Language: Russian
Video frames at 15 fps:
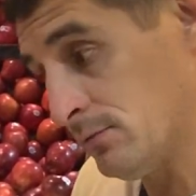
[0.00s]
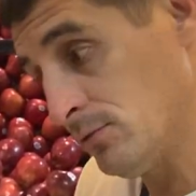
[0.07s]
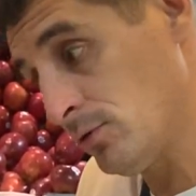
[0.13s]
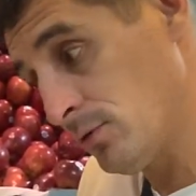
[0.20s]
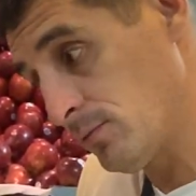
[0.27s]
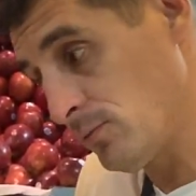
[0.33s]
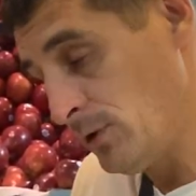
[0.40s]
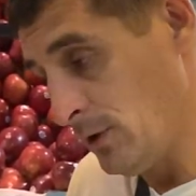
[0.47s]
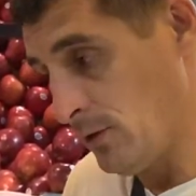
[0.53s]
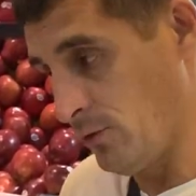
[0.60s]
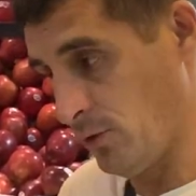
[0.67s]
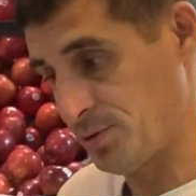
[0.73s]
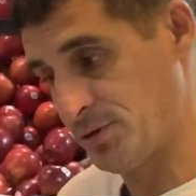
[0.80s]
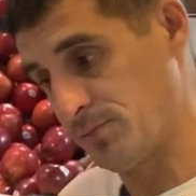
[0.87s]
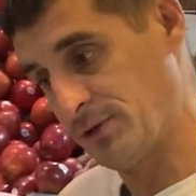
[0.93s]
Ну,
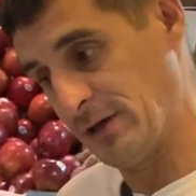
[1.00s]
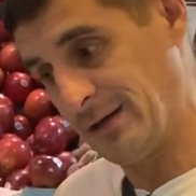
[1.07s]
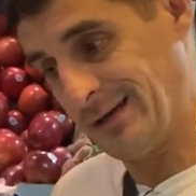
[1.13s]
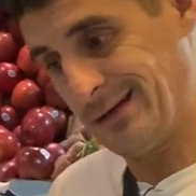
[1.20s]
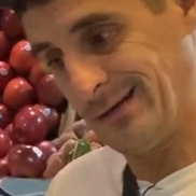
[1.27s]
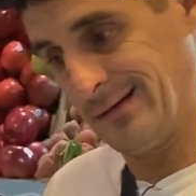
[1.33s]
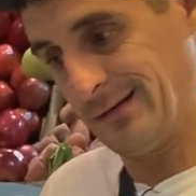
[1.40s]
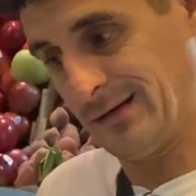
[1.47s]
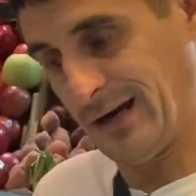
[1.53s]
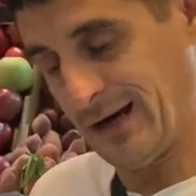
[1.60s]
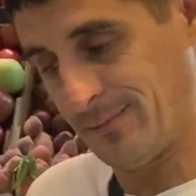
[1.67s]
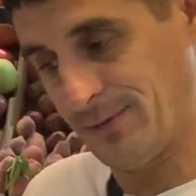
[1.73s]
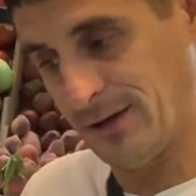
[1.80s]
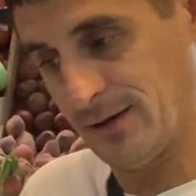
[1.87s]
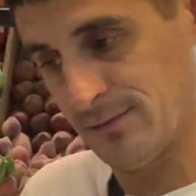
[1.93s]
в общем-то,
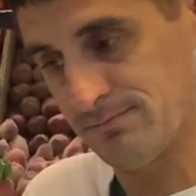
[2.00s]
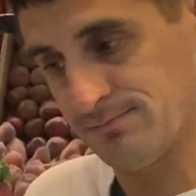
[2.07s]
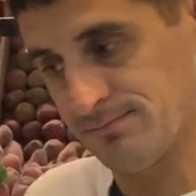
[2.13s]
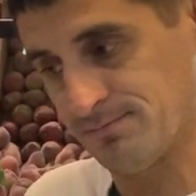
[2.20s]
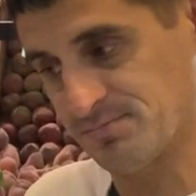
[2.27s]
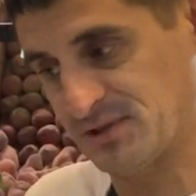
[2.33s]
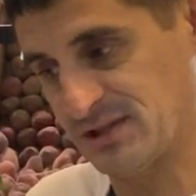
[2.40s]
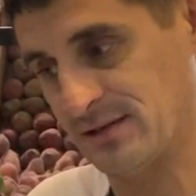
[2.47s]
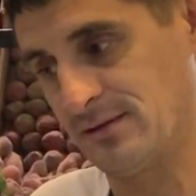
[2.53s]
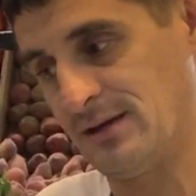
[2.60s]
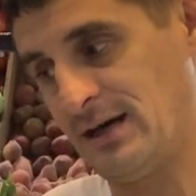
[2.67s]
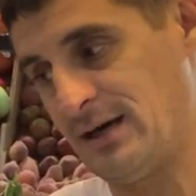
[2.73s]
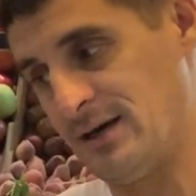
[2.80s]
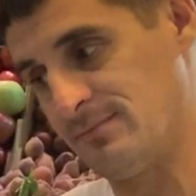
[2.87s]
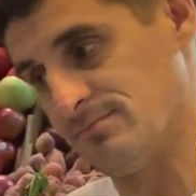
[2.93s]
как бы
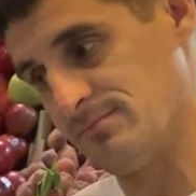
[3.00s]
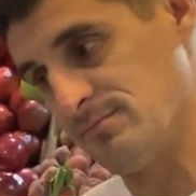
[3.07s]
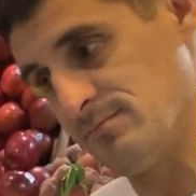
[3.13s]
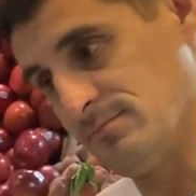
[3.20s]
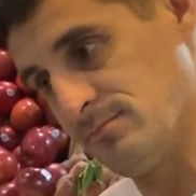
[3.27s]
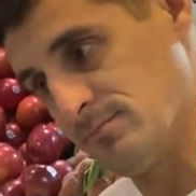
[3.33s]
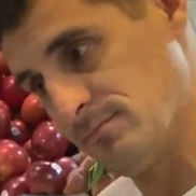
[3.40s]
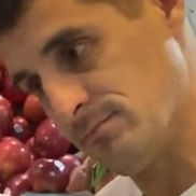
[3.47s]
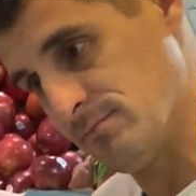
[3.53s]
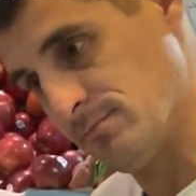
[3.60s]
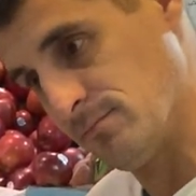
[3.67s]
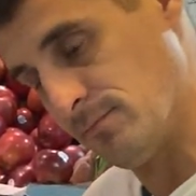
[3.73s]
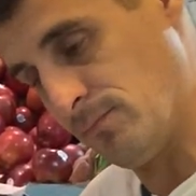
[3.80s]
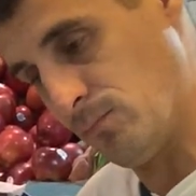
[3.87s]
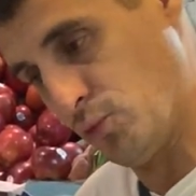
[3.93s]
цена,
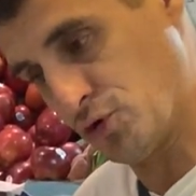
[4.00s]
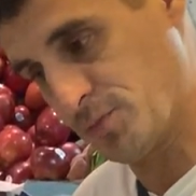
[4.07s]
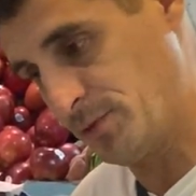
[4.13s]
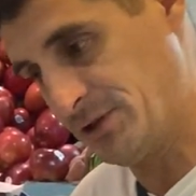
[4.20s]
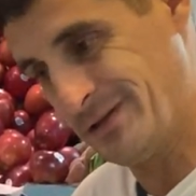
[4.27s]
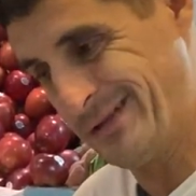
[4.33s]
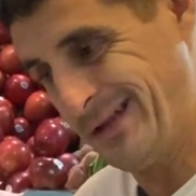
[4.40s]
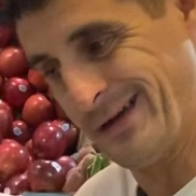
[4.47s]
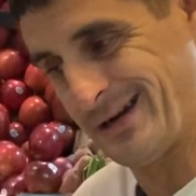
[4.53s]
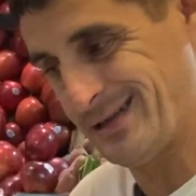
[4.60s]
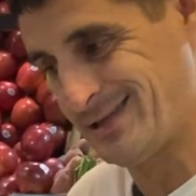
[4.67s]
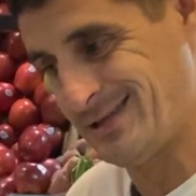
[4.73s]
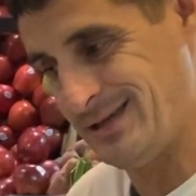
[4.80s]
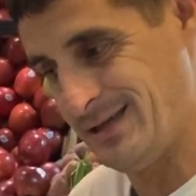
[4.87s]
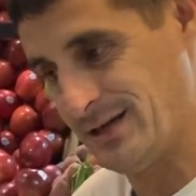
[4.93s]
может быть, для
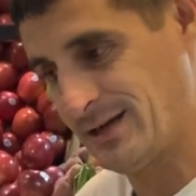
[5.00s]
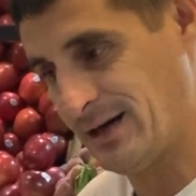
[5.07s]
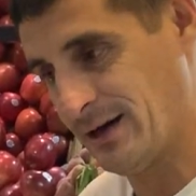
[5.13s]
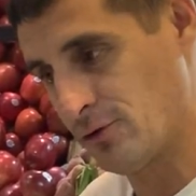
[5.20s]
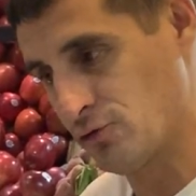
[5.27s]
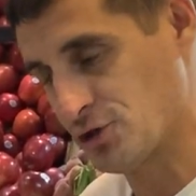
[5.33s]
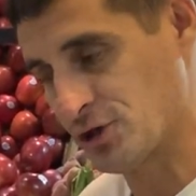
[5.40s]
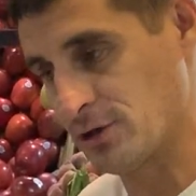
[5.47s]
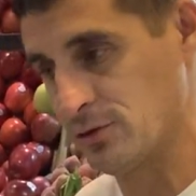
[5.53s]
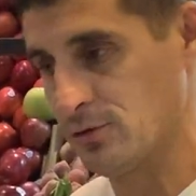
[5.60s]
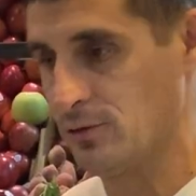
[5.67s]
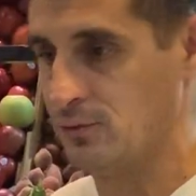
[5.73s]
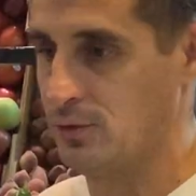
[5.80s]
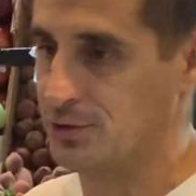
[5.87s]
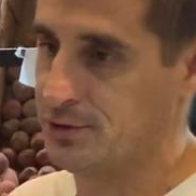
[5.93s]
России хорошая,
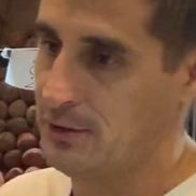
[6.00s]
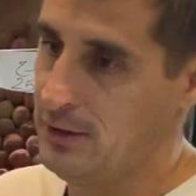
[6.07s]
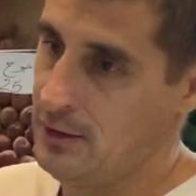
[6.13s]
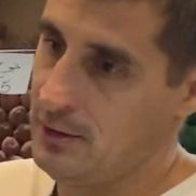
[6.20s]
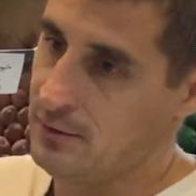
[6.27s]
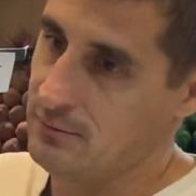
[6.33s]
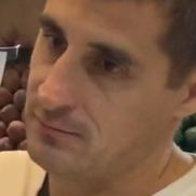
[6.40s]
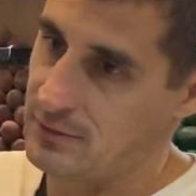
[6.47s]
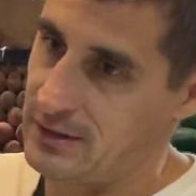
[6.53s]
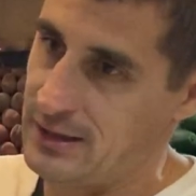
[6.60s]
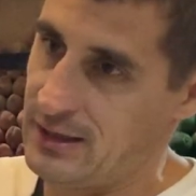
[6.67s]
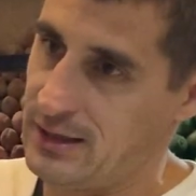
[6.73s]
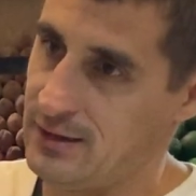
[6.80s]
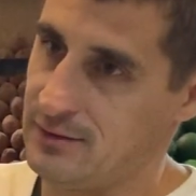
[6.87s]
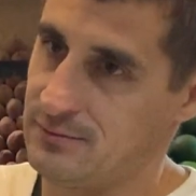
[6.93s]
но вот
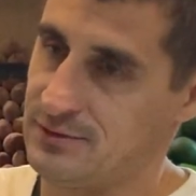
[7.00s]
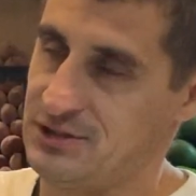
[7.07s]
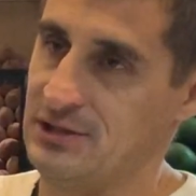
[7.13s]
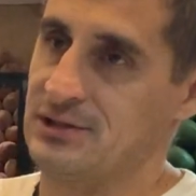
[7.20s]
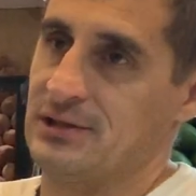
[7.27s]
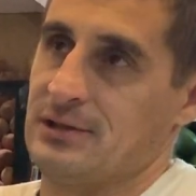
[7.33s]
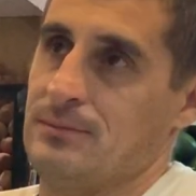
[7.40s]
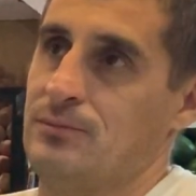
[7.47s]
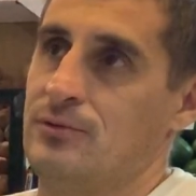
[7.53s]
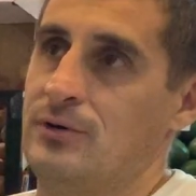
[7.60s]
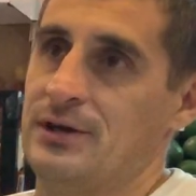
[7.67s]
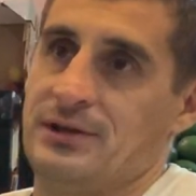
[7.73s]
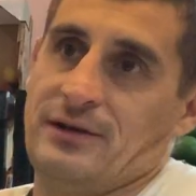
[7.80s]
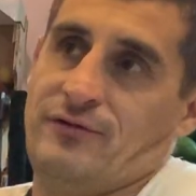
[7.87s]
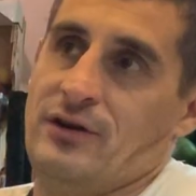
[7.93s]
для где-то там
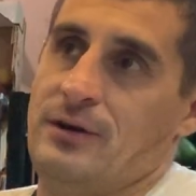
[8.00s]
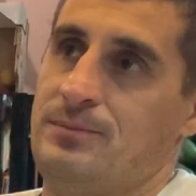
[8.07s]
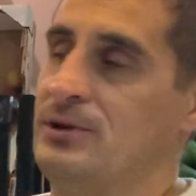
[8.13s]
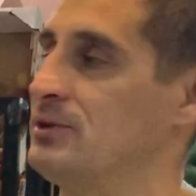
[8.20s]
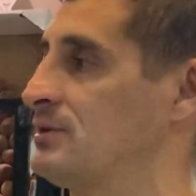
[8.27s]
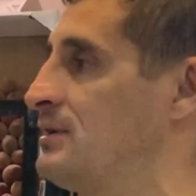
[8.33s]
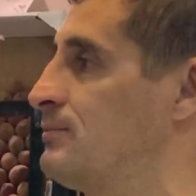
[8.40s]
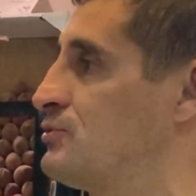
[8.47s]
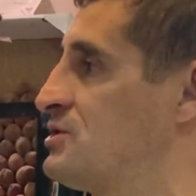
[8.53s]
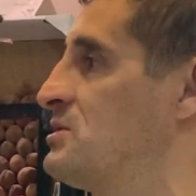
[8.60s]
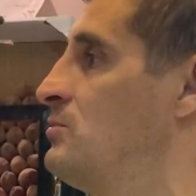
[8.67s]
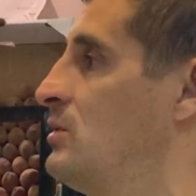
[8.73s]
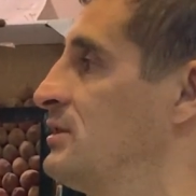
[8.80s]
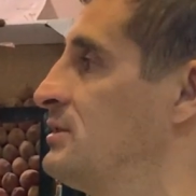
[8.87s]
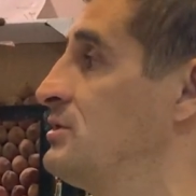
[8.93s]
бывает на Филиппинах,
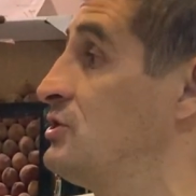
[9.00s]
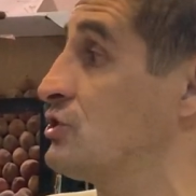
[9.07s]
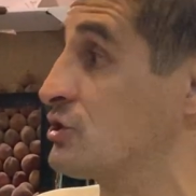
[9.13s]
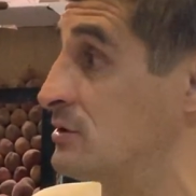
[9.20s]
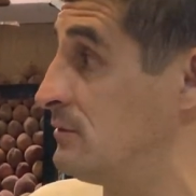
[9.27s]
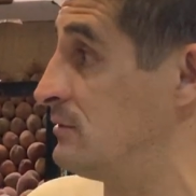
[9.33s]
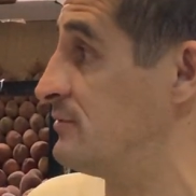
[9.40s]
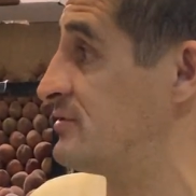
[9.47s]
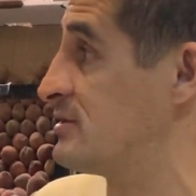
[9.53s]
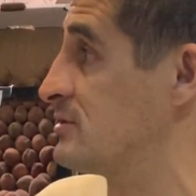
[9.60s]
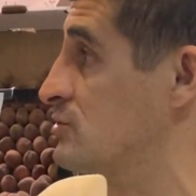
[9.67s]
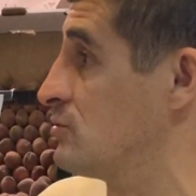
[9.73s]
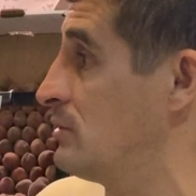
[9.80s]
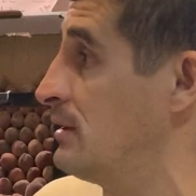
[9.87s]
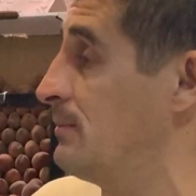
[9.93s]
допустим, манго дешевле в
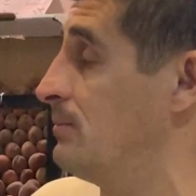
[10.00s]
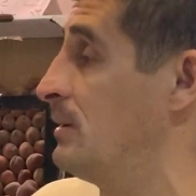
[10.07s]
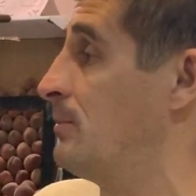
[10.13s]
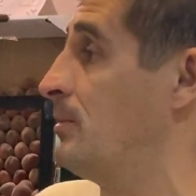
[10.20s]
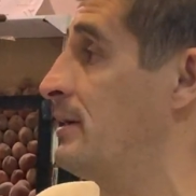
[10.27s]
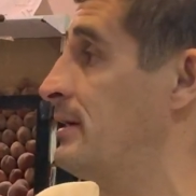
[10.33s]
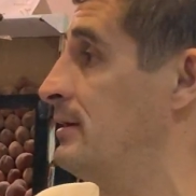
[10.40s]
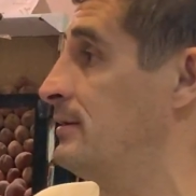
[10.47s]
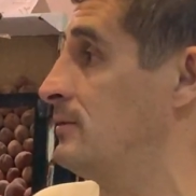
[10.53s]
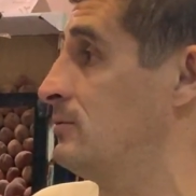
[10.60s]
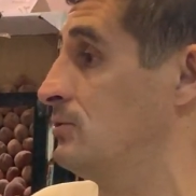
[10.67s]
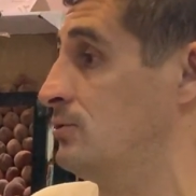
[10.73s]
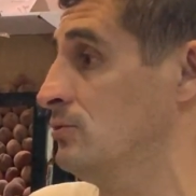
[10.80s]
сезон на, на порядок. Вот.